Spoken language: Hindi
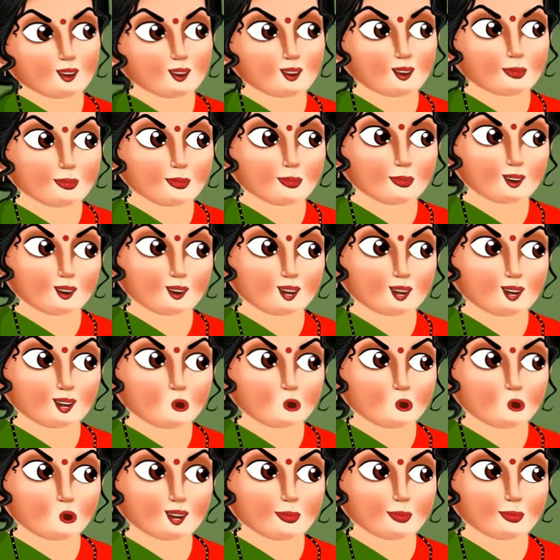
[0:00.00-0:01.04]

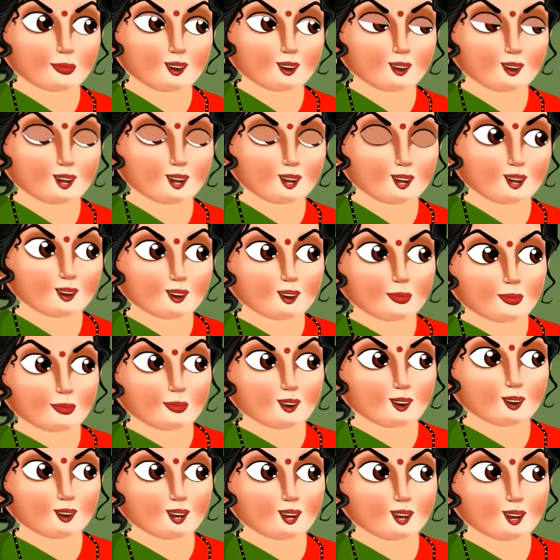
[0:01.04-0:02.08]
आ
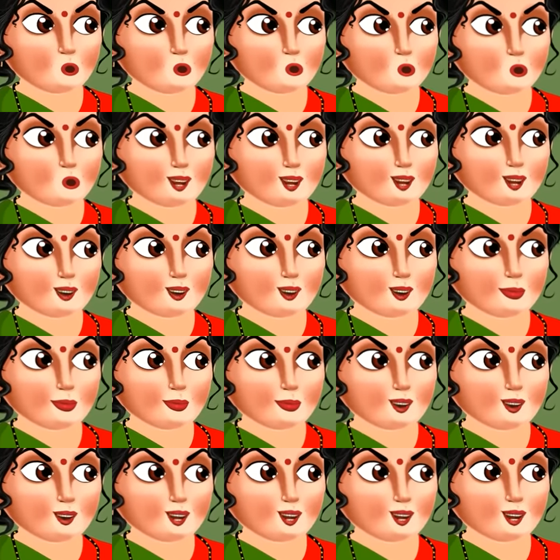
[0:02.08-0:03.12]
एक तो काम चोरी
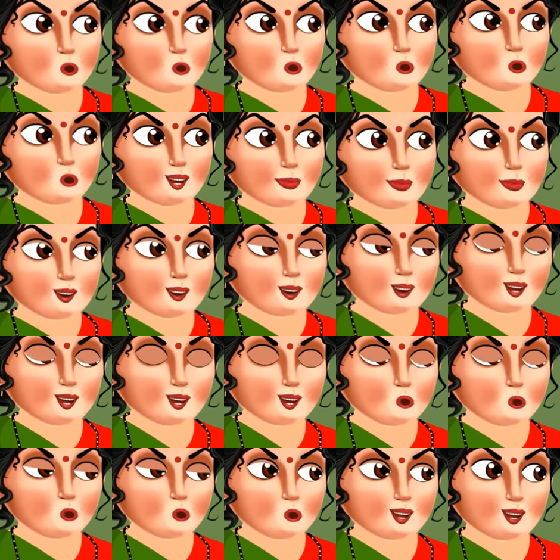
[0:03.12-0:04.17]
ऊपर से सीना
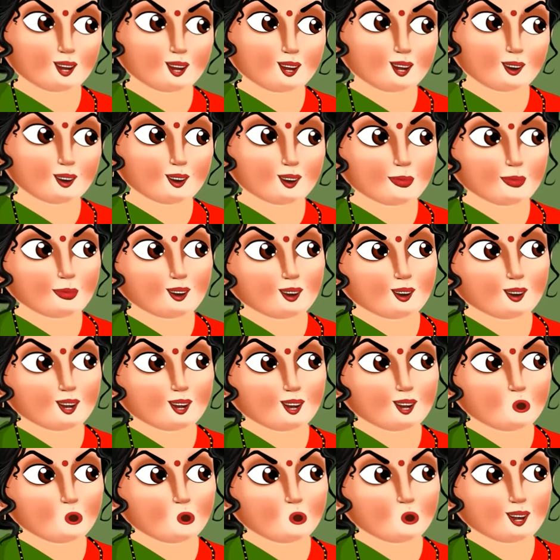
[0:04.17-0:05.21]
चोरी देख तो लो
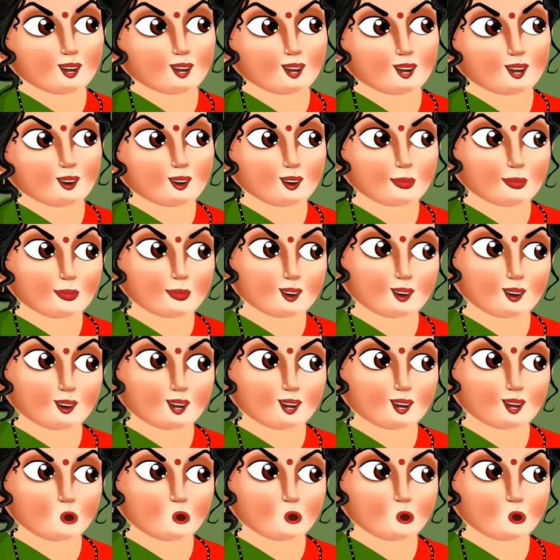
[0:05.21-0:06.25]
काम वाम
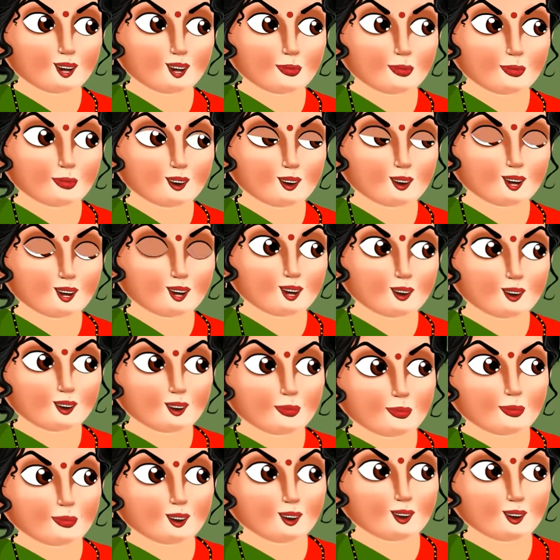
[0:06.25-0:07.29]
करना नहीं है बस जबान
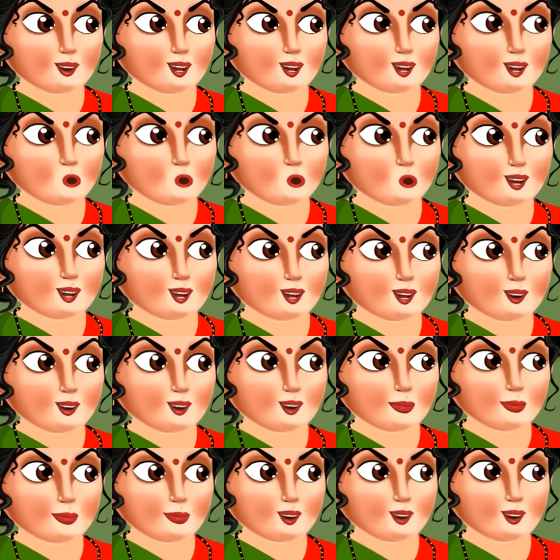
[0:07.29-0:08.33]
चलवा लो अब जल्दी
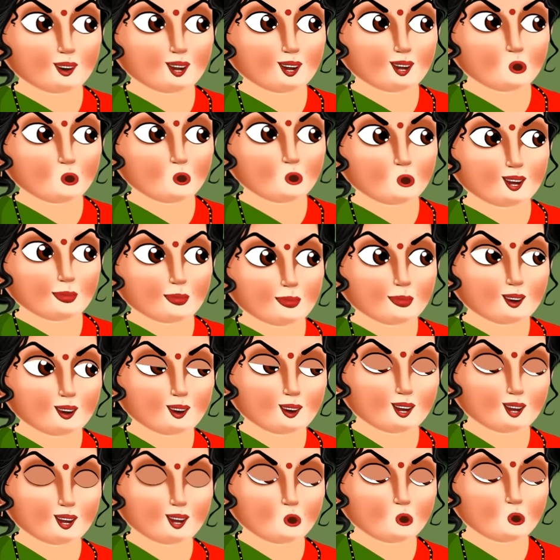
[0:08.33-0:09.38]
जा फिर खाना भी
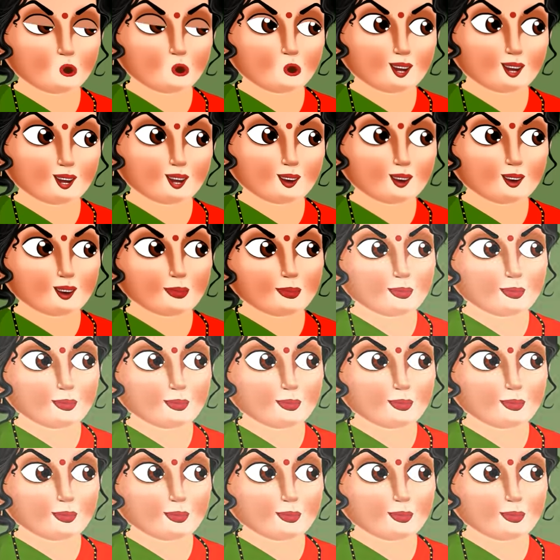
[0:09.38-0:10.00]
बनाना है तुझे